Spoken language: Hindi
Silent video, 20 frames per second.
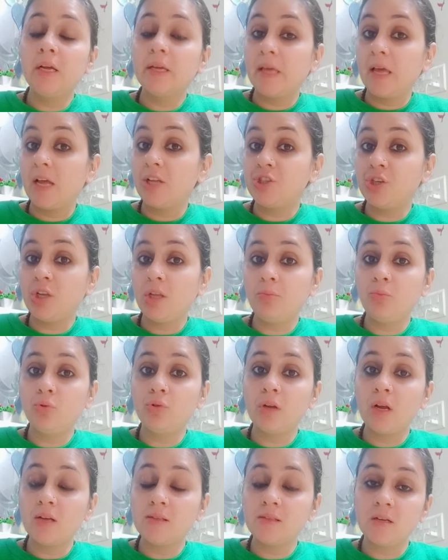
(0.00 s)
खेचरी
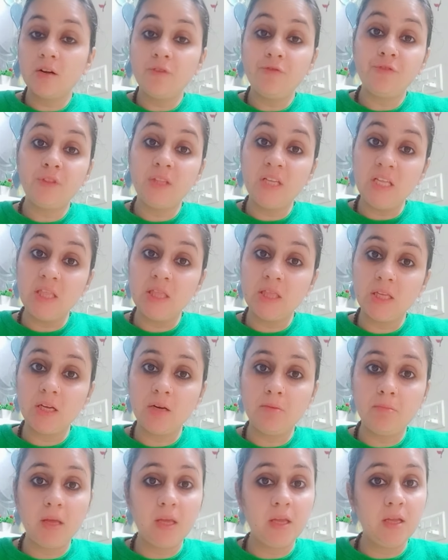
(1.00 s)
मुद्रा सिर्फ तीन
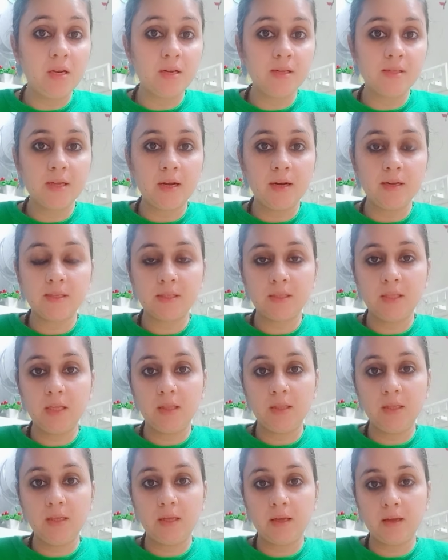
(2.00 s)
दिन में ही रिजल्ट्स
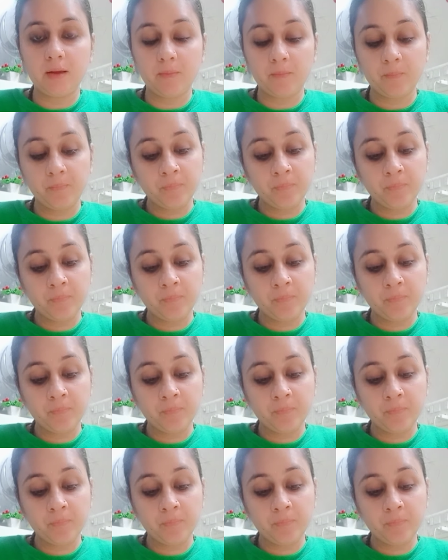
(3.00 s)
देती है